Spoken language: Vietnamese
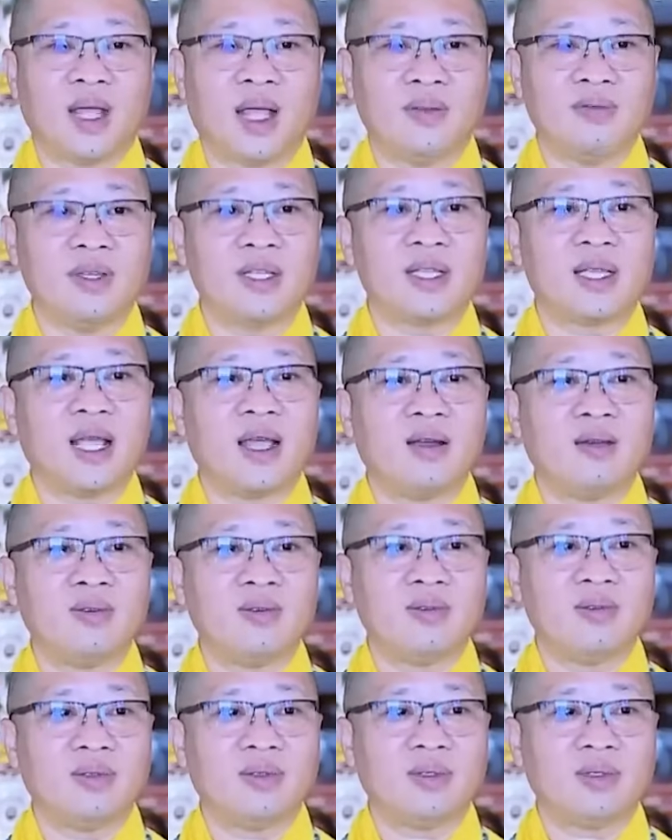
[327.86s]
Tại vì sao?
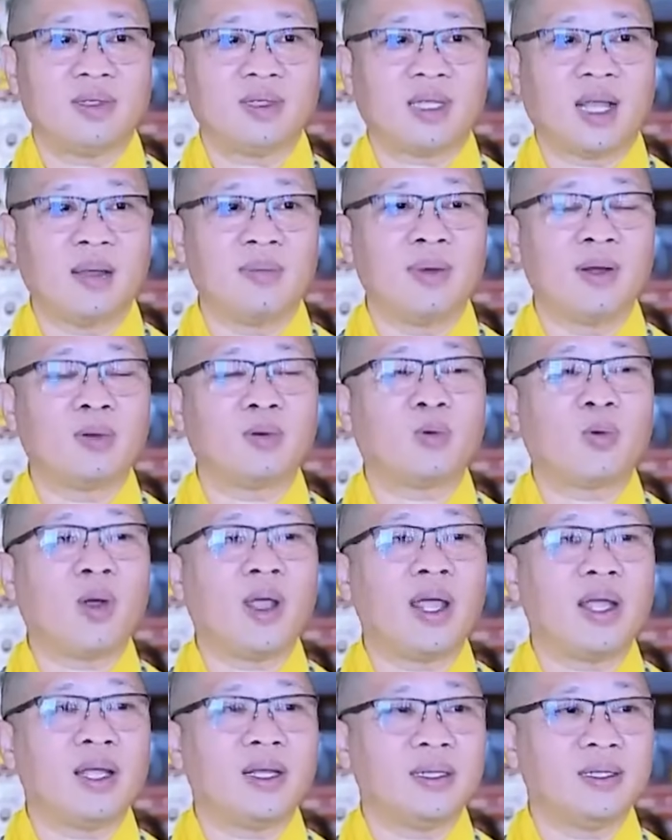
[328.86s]
Tại mình
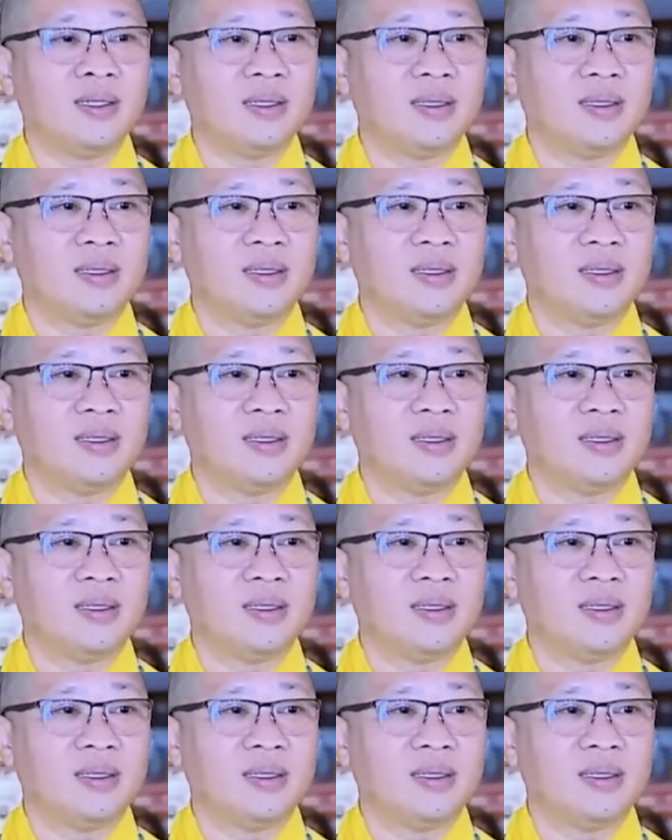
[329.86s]
quen